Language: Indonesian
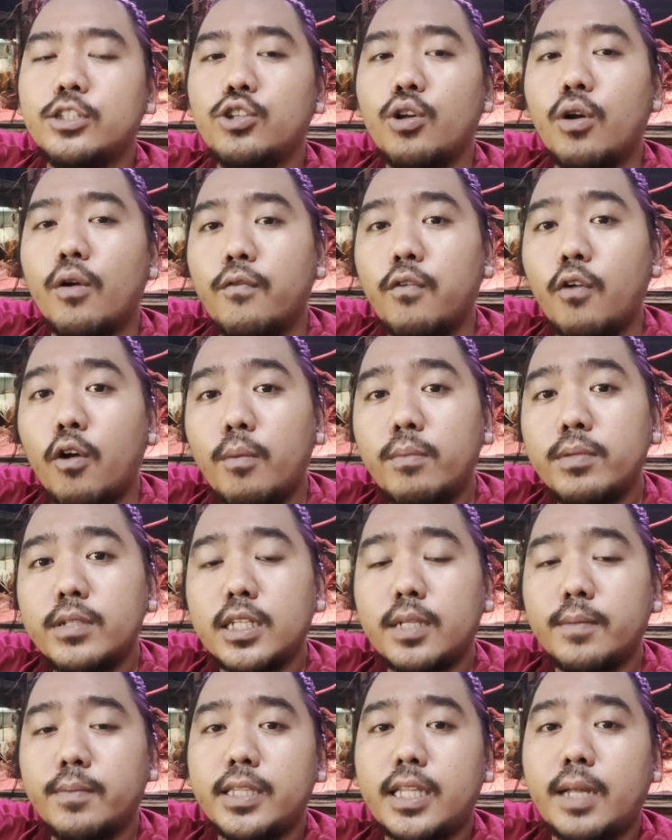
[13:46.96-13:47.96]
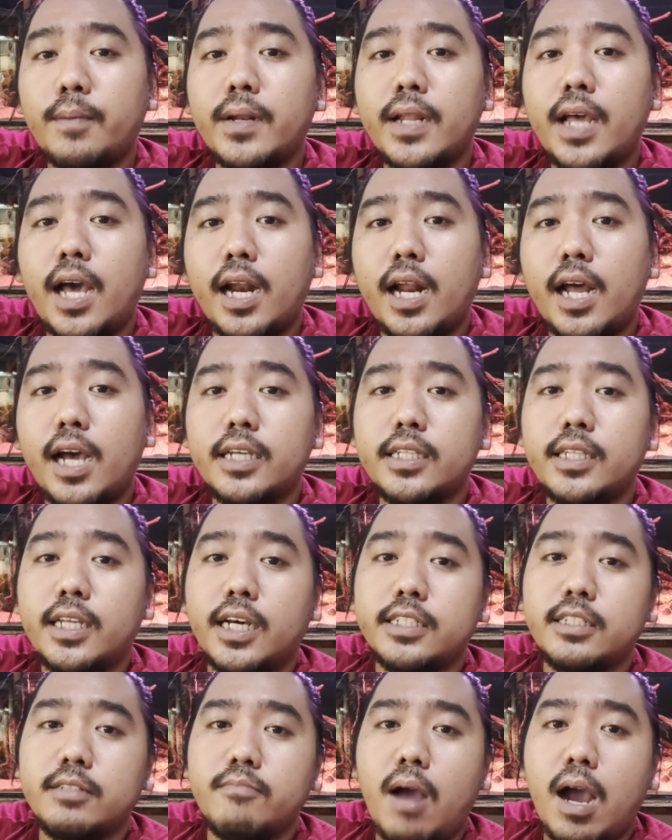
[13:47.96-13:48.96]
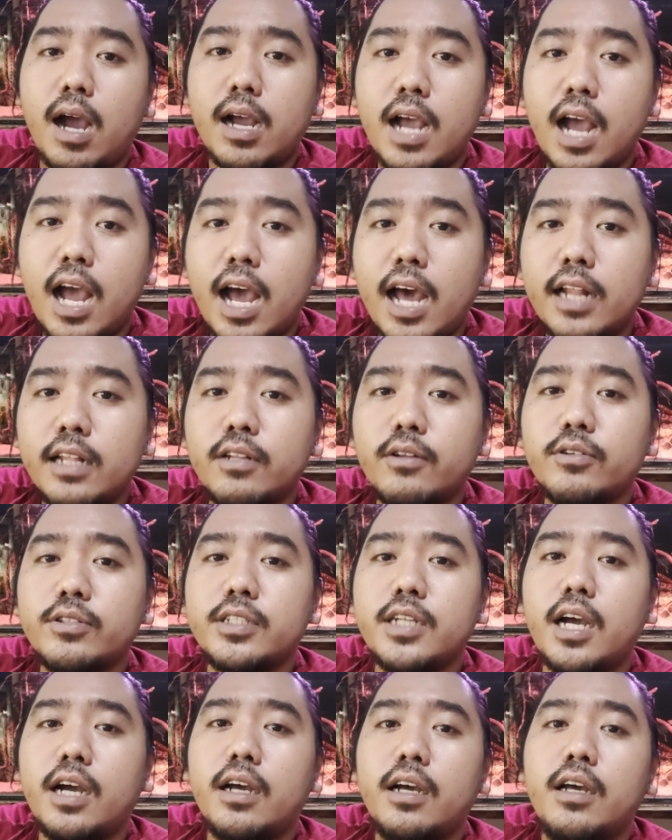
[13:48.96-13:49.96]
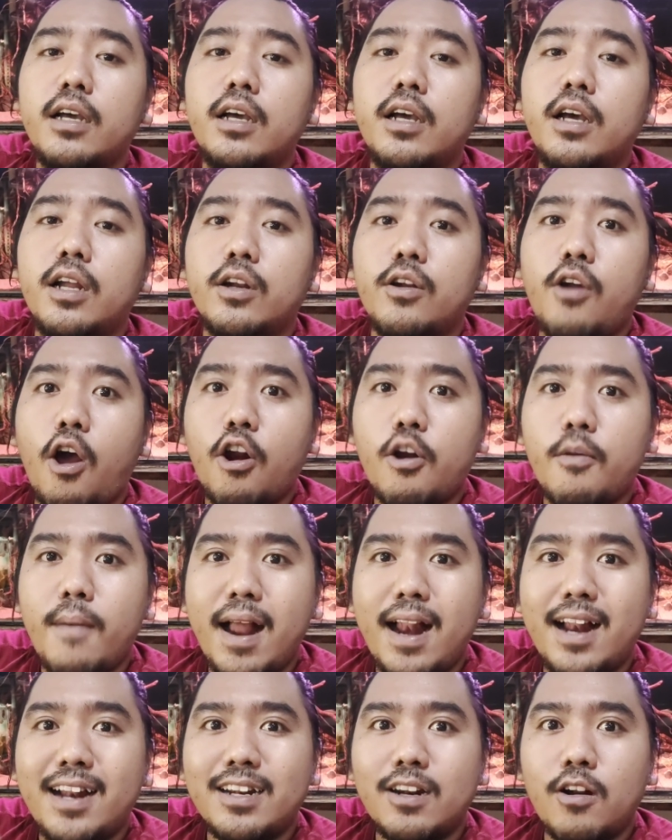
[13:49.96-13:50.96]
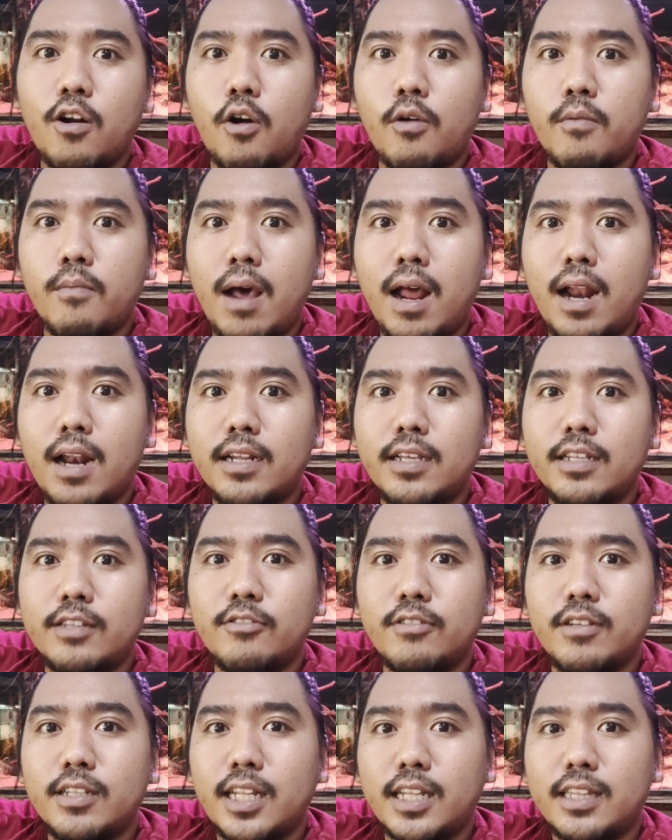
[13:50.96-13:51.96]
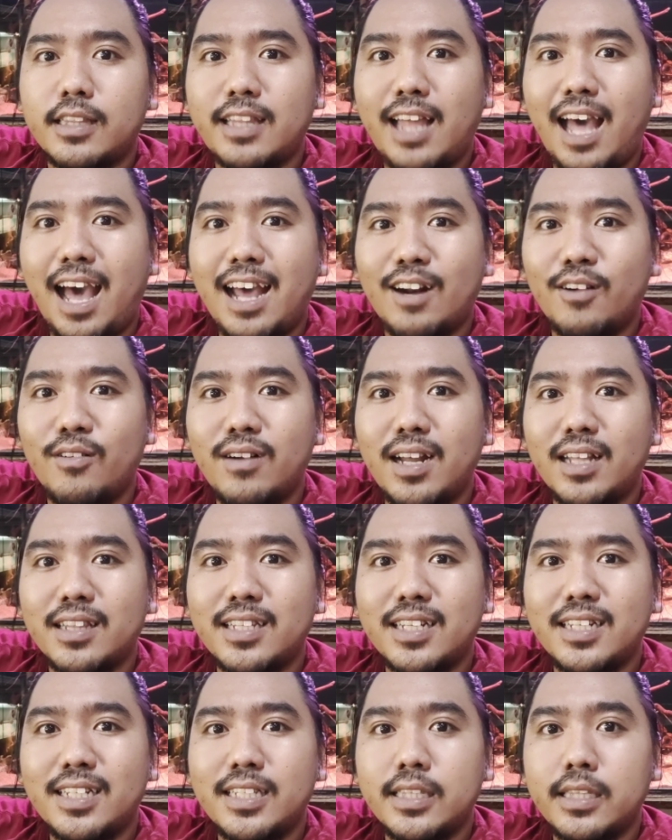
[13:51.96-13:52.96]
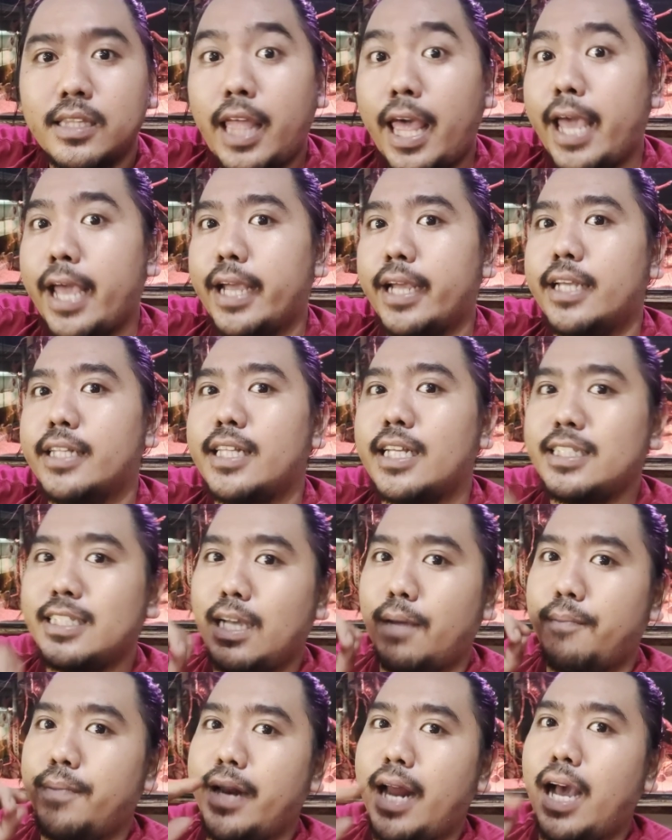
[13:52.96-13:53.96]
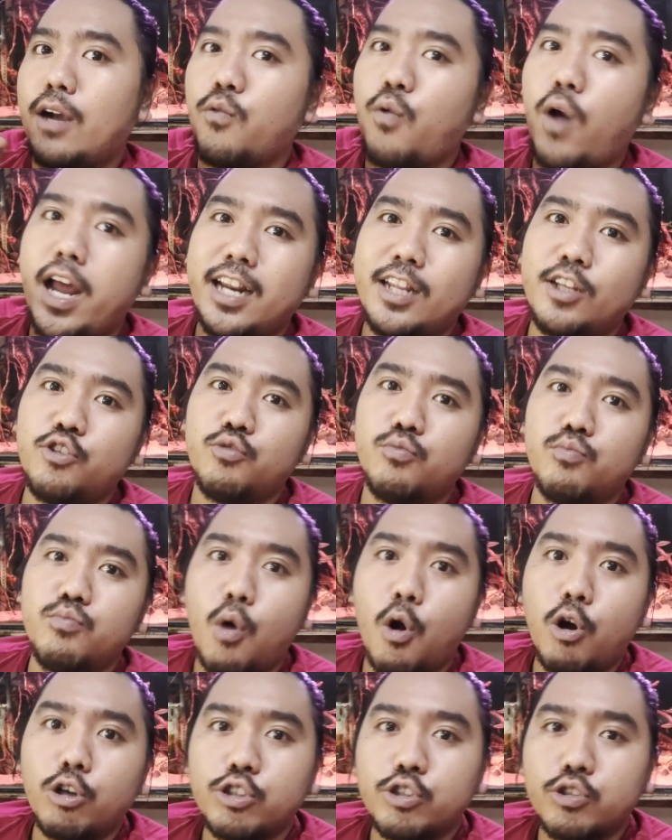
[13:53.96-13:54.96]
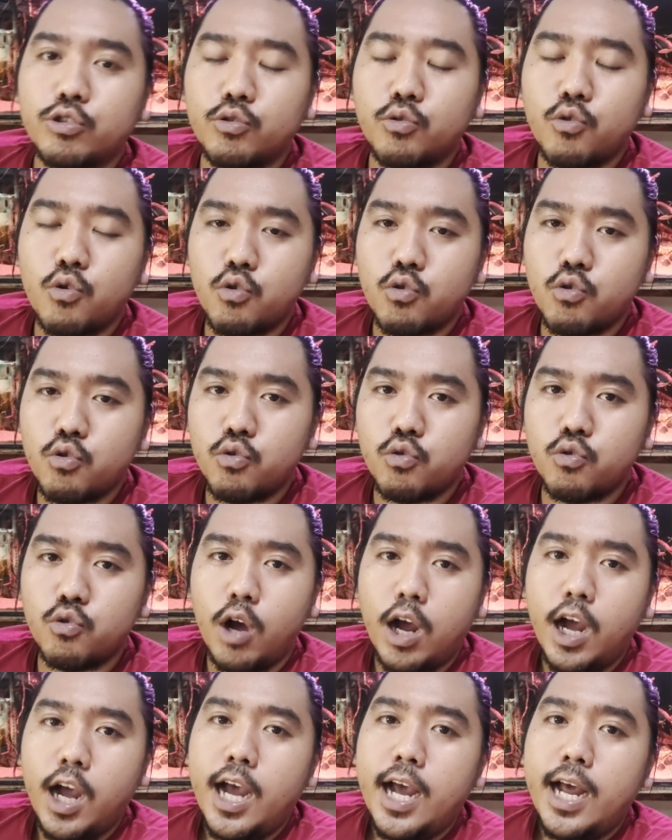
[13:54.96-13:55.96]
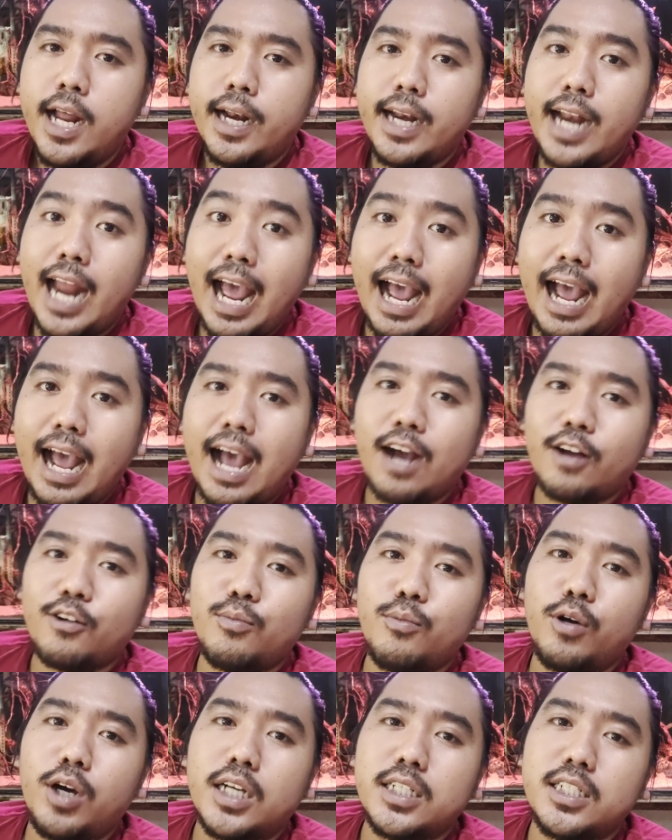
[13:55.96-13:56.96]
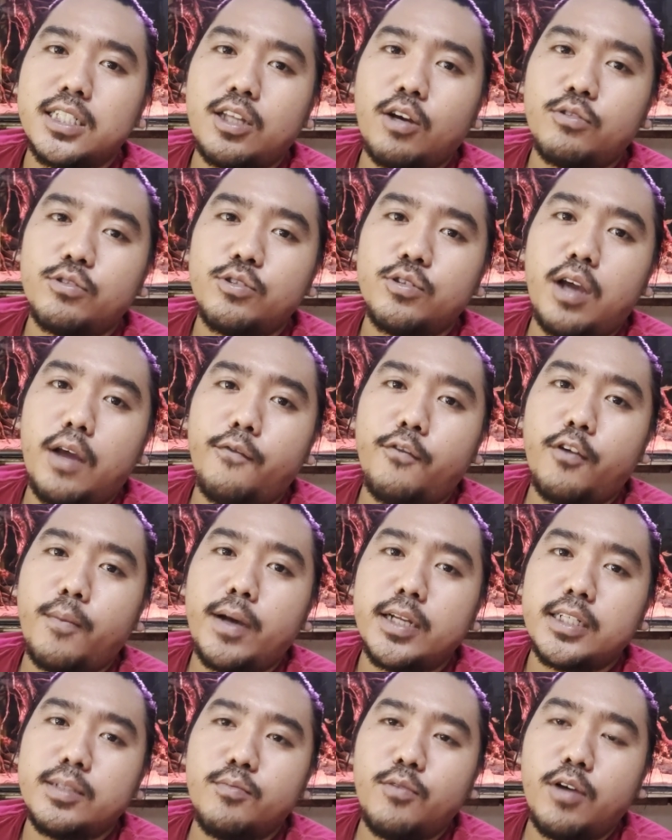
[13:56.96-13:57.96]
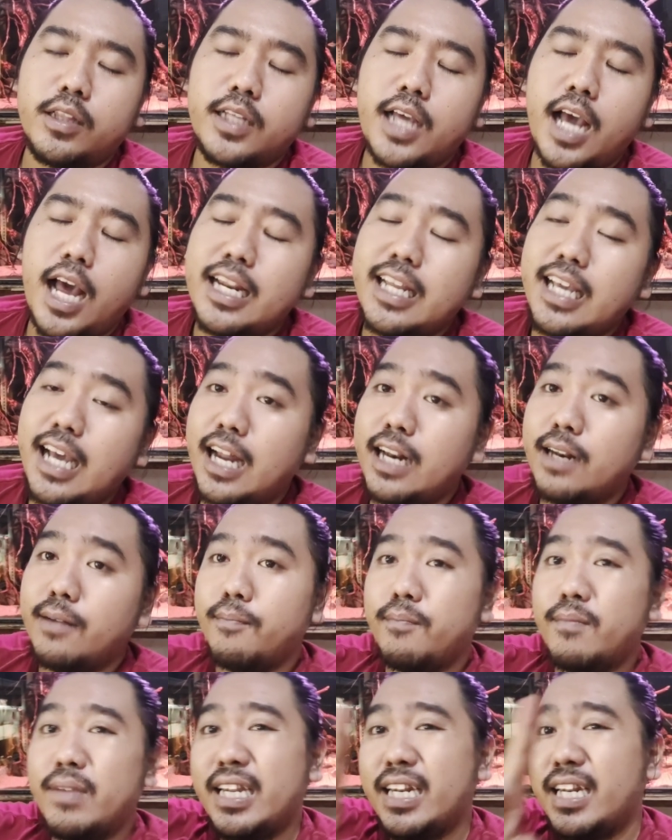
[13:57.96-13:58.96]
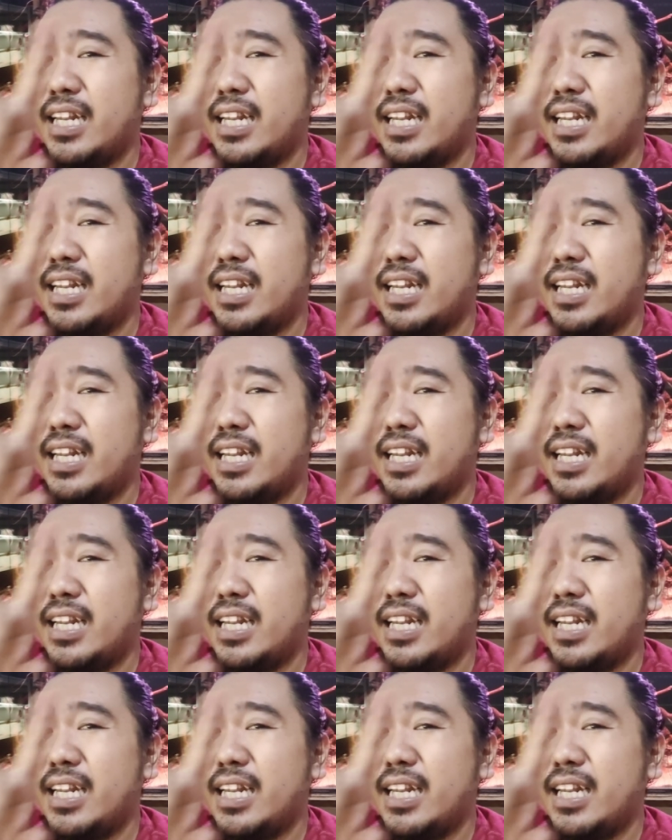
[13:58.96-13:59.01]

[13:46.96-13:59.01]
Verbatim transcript: styrofoam tetap kita pelihara kita kasih makan terus yang normal normal itu kita taruh nanti di tank kita siapin akuarium bosku nah aku mau kasih tahu juga informasi buat kalian